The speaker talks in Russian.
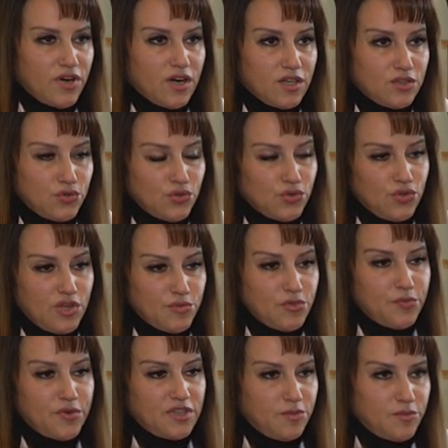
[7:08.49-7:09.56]
которую ему
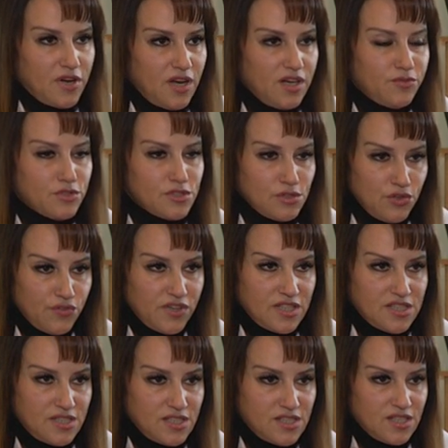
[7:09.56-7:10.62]
подобрали в условиях
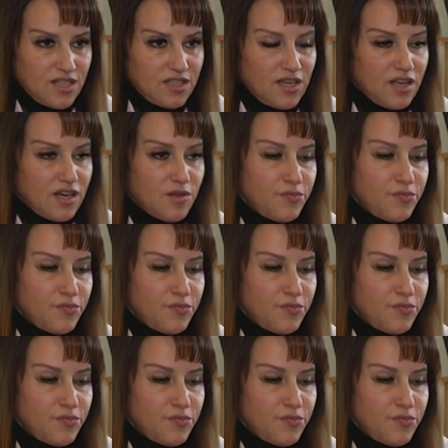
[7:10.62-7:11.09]
стационара,